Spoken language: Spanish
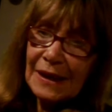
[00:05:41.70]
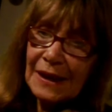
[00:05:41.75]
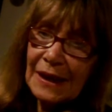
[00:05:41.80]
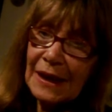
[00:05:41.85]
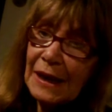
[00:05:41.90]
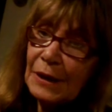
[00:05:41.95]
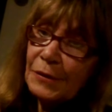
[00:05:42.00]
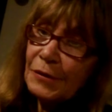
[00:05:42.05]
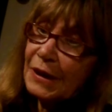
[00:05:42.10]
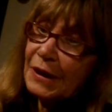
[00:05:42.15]

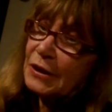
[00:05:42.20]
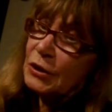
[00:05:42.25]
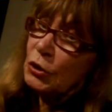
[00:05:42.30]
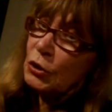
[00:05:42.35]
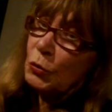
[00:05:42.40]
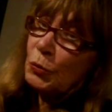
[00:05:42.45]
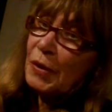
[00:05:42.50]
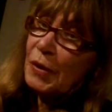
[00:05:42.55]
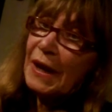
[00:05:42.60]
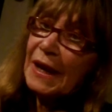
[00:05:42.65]

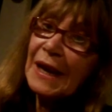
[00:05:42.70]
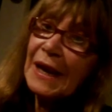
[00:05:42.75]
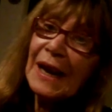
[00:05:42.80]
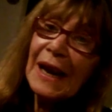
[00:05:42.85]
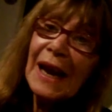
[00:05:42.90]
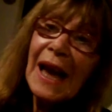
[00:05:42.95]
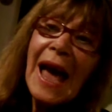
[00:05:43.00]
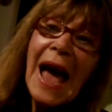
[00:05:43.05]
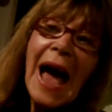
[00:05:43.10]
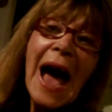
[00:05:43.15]

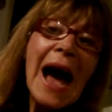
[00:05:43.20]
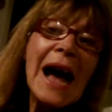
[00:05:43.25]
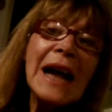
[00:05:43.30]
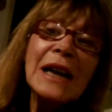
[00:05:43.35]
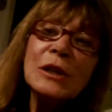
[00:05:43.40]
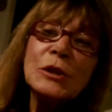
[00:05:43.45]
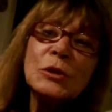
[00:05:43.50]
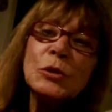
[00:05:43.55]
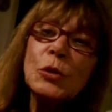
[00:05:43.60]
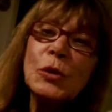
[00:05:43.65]
elevándome a
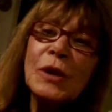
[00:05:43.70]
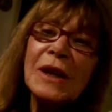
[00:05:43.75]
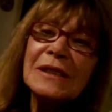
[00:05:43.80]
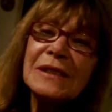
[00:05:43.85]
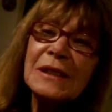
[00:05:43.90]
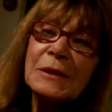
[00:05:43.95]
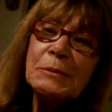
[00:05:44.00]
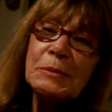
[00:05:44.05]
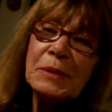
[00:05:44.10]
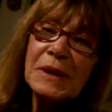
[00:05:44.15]

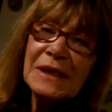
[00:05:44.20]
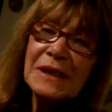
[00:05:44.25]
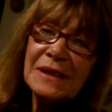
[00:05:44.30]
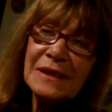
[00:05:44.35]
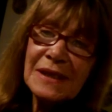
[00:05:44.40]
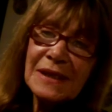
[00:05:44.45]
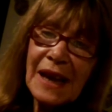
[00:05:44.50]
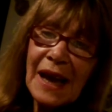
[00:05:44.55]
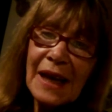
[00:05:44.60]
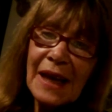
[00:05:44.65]
alturas
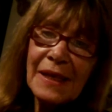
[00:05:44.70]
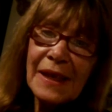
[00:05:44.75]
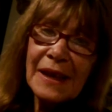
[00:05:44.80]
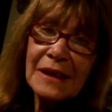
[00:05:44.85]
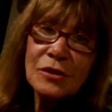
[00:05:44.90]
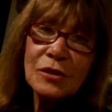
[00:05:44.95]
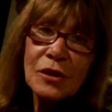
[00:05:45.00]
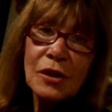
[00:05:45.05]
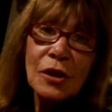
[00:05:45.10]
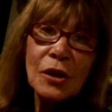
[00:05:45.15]

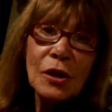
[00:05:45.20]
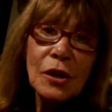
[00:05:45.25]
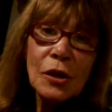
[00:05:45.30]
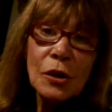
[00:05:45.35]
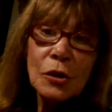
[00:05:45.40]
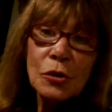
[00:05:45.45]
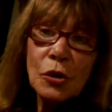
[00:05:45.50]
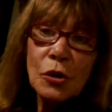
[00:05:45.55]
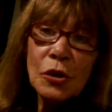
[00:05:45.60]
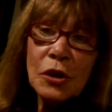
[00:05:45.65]
impensadas,
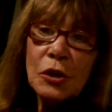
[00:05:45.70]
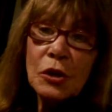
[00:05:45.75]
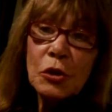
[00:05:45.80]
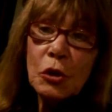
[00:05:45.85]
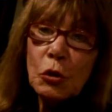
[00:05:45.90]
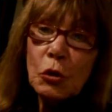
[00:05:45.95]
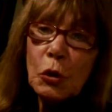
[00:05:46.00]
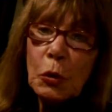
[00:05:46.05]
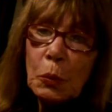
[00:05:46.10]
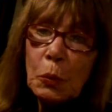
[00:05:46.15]
donde
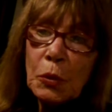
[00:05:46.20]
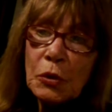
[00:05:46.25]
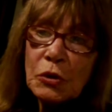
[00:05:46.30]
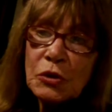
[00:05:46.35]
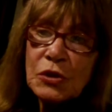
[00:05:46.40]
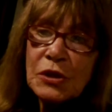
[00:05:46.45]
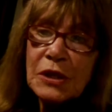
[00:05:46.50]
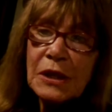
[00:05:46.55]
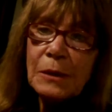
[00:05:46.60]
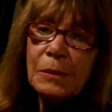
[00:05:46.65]
todo es
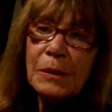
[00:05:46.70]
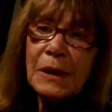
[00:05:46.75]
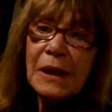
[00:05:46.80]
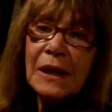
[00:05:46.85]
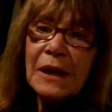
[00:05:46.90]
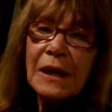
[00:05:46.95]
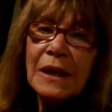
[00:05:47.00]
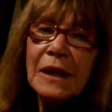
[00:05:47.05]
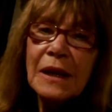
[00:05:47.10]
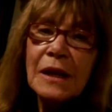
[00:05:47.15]

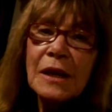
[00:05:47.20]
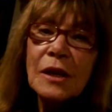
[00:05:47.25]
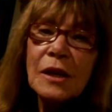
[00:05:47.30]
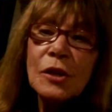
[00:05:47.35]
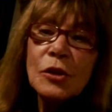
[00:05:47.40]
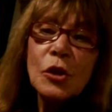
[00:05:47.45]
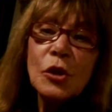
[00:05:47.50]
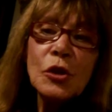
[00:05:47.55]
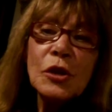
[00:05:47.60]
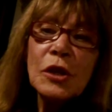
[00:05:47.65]
posible,
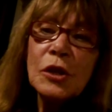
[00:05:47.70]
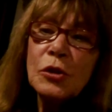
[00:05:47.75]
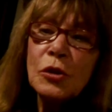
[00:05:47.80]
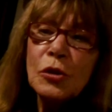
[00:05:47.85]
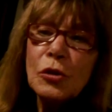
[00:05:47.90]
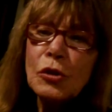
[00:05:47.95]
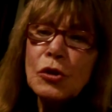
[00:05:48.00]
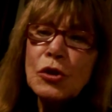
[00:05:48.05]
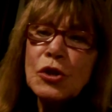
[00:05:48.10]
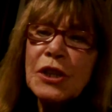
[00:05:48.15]
donde
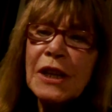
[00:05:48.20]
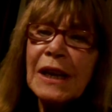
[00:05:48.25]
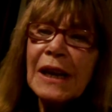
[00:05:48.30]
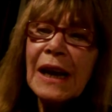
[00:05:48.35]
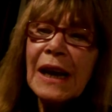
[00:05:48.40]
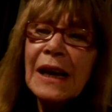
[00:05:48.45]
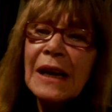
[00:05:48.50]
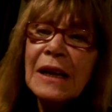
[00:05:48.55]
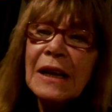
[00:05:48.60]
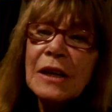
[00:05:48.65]
todo
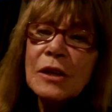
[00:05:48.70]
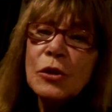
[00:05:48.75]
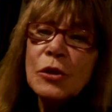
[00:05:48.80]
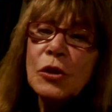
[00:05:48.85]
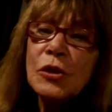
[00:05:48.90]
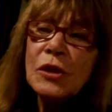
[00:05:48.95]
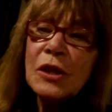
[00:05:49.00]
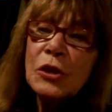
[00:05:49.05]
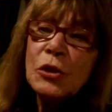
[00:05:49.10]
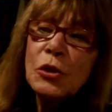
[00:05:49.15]
llega,
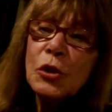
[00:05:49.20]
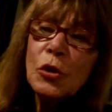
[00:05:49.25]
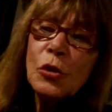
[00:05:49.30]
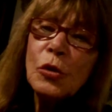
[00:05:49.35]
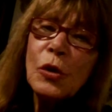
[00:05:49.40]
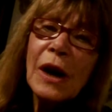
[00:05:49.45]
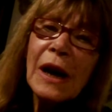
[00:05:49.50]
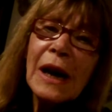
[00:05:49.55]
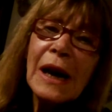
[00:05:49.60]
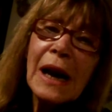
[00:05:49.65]
donde
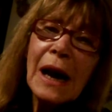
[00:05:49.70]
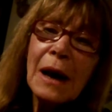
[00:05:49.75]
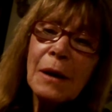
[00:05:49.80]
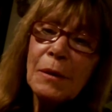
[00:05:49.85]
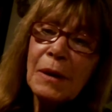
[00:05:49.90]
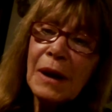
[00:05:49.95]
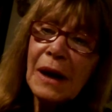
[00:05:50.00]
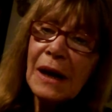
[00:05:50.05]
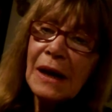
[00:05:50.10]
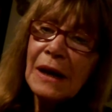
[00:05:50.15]
todo
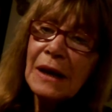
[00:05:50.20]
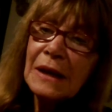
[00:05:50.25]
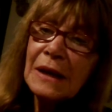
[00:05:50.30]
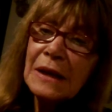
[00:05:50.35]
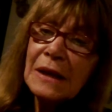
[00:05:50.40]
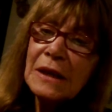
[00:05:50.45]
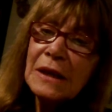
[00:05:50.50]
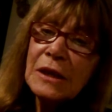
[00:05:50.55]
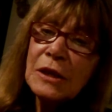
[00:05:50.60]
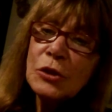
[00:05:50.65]
acaba,
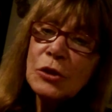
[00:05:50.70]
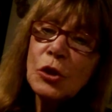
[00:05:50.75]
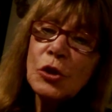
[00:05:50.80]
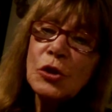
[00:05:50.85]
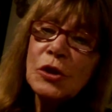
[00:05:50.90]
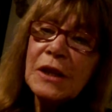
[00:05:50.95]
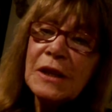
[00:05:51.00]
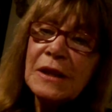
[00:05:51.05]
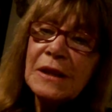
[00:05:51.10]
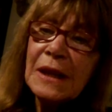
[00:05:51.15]

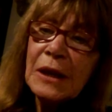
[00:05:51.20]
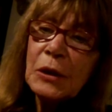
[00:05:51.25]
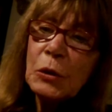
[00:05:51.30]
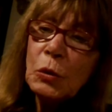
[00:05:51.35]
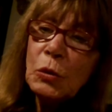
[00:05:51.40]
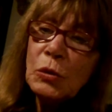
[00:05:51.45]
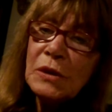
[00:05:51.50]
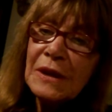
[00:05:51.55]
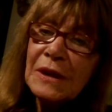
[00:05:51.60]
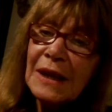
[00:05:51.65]
donde te
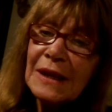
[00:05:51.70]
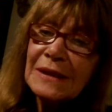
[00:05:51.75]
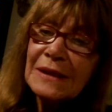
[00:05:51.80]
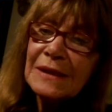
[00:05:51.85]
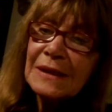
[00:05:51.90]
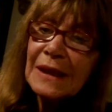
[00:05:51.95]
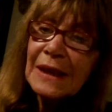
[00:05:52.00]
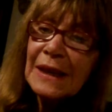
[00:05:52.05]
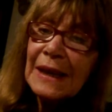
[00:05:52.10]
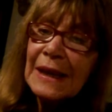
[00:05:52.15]

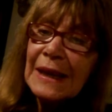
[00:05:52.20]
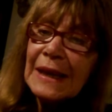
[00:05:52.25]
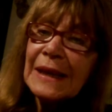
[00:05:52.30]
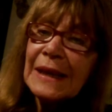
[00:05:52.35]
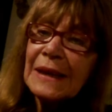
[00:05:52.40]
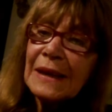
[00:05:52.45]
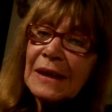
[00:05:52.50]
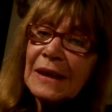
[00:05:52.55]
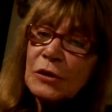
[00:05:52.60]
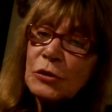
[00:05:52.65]
hundas
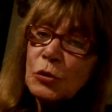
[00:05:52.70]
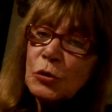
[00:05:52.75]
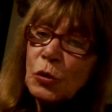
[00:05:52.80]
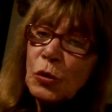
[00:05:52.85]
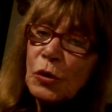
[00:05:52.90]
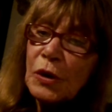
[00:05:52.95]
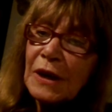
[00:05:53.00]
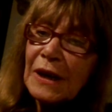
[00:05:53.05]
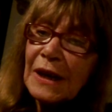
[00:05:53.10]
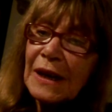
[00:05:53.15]
y
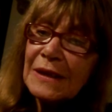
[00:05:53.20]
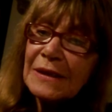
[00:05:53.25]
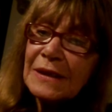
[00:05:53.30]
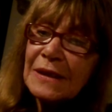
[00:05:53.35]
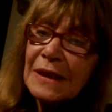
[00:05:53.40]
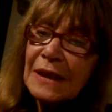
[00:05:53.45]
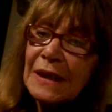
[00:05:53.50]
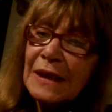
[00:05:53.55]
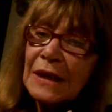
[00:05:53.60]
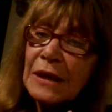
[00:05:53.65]

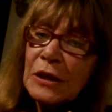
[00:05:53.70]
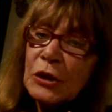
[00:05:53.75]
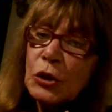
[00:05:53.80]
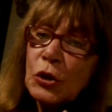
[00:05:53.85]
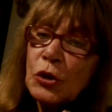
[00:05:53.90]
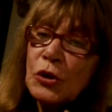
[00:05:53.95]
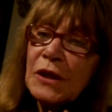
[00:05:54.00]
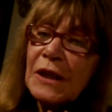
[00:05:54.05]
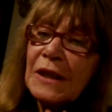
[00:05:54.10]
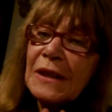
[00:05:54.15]
resurjas,
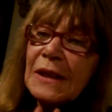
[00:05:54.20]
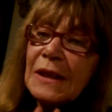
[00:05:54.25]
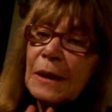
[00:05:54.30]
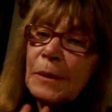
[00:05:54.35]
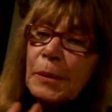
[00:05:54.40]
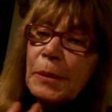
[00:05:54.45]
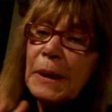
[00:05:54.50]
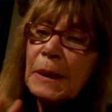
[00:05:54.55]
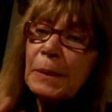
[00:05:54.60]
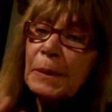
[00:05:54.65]
donde
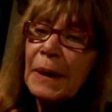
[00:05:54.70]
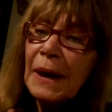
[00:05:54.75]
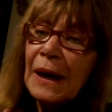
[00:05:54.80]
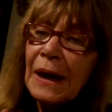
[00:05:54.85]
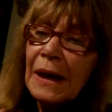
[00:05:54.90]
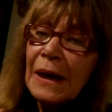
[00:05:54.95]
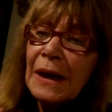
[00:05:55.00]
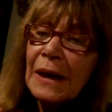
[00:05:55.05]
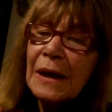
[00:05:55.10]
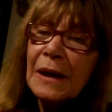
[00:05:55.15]
te
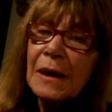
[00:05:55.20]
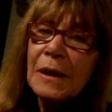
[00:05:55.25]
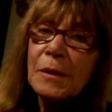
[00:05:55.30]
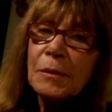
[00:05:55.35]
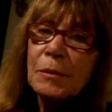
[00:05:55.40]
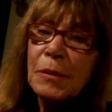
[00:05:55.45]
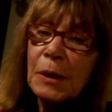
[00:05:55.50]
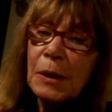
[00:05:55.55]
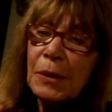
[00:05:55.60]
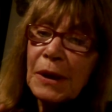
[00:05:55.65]
beba,
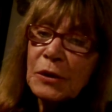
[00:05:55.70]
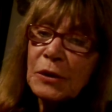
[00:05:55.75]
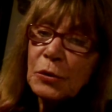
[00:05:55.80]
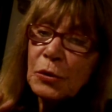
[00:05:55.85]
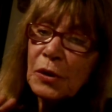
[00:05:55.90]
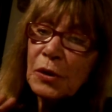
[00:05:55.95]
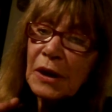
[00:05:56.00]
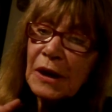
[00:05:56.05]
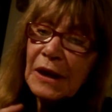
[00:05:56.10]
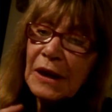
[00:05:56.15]
beba
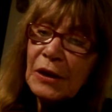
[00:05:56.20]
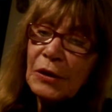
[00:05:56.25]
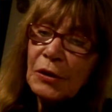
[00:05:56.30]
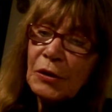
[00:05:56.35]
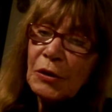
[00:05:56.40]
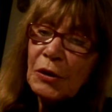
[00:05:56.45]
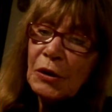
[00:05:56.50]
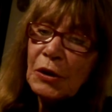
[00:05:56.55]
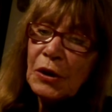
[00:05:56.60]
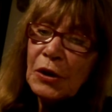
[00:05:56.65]
tu
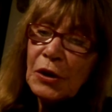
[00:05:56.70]
río,